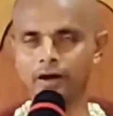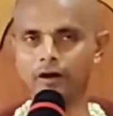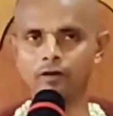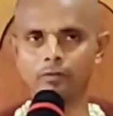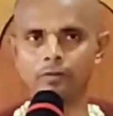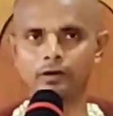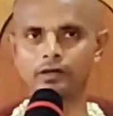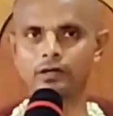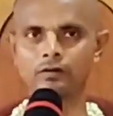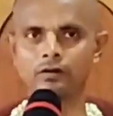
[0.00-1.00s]
ব্যাঙ্কট
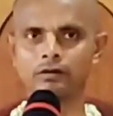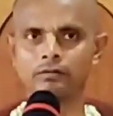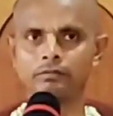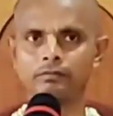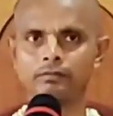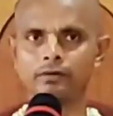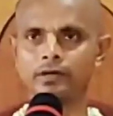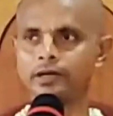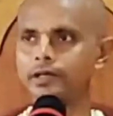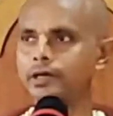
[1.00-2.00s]
ভট্টের
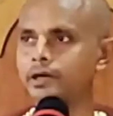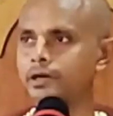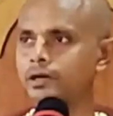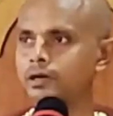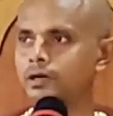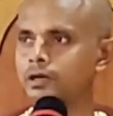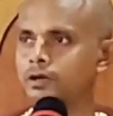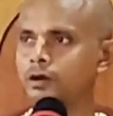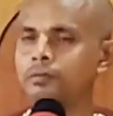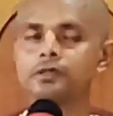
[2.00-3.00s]
গৃহে
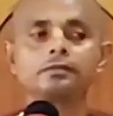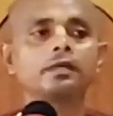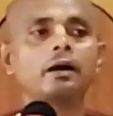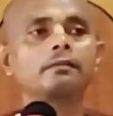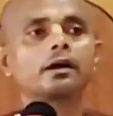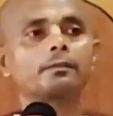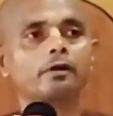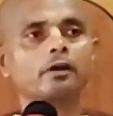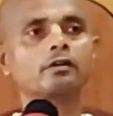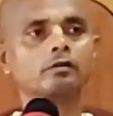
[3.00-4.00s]
নবদ্বীপ ধামকে
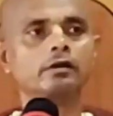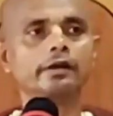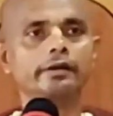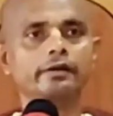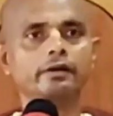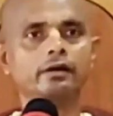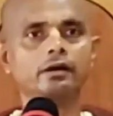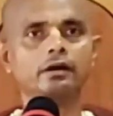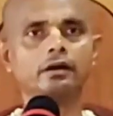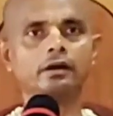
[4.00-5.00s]
প্রকাশ করলেন
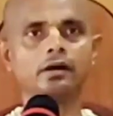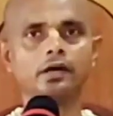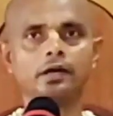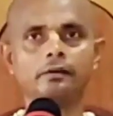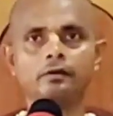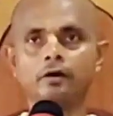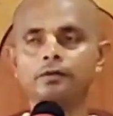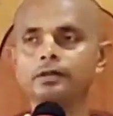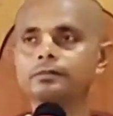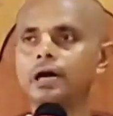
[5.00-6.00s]

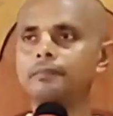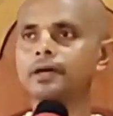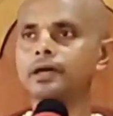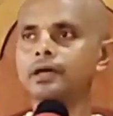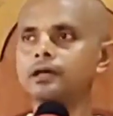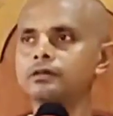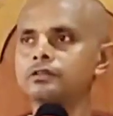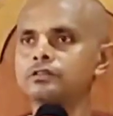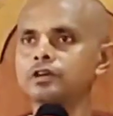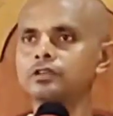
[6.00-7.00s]
নবদ্বীপ ধামে
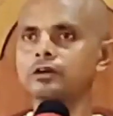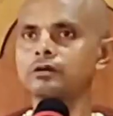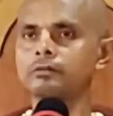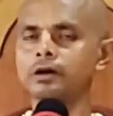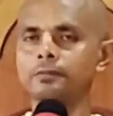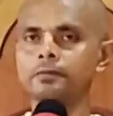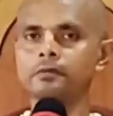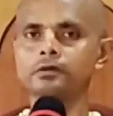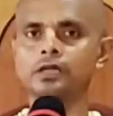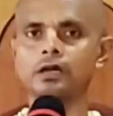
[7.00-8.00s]
শ্রী চৈতন্য
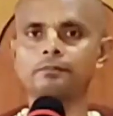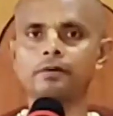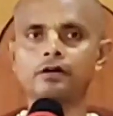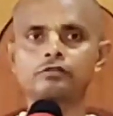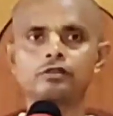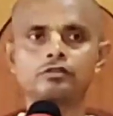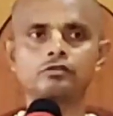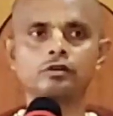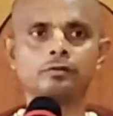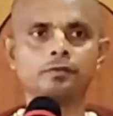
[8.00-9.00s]
মহাপ্রভু তার
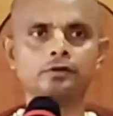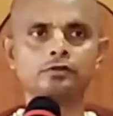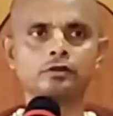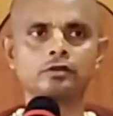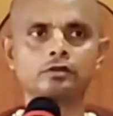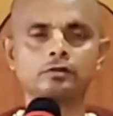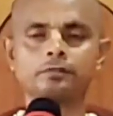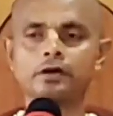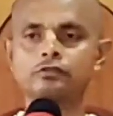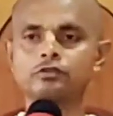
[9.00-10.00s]
পার্শ্বচ্ছ পঞ্চতত্ত্ব
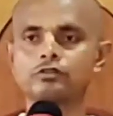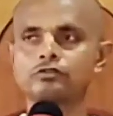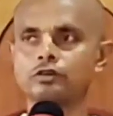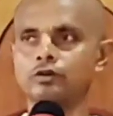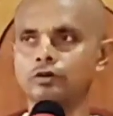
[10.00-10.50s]
পাঁচশ